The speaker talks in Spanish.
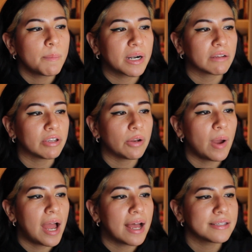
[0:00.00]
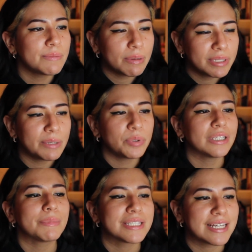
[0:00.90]
Me refiero a simplemente
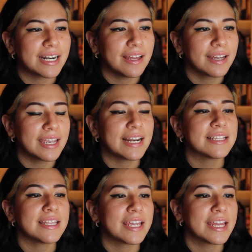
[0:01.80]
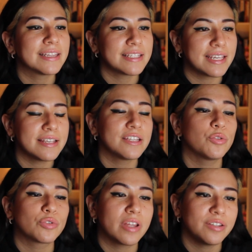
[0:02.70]
ponte pensar a qué clase de gente sigues en
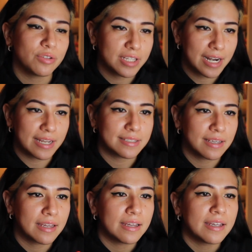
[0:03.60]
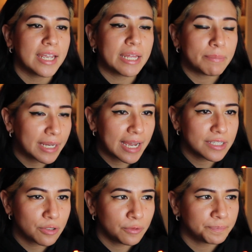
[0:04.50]
tus redes sociales. En mi
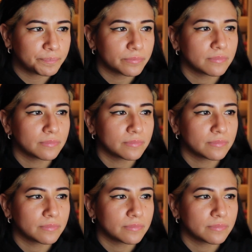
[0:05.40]
caso,